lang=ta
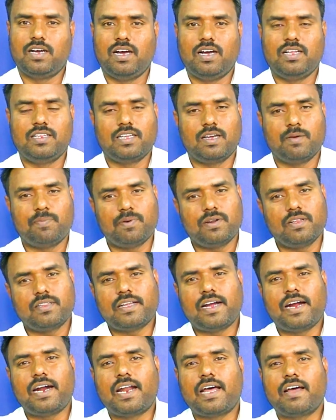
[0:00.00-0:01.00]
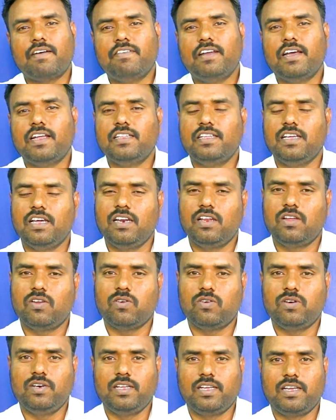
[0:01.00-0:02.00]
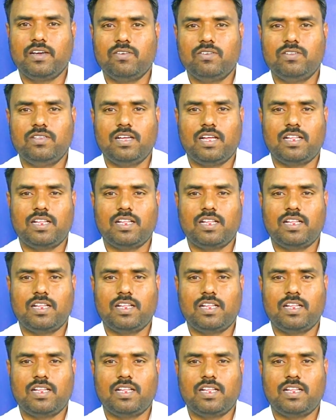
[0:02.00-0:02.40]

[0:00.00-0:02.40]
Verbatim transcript: அதுக்கப்புறம் தானாகவே அது ஏறிக்கும் நீங்கள் வந்து